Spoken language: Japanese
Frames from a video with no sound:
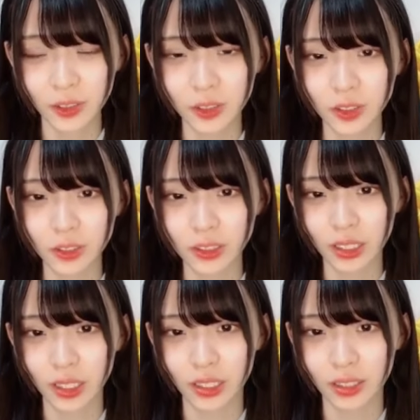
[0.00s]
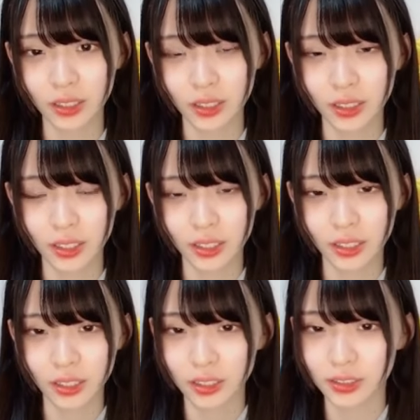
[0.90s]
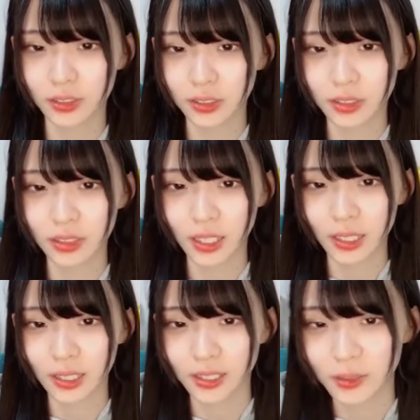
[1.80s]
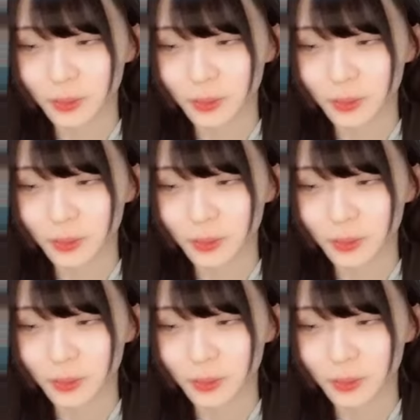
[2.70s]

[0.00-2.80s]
どういうさどういうあれな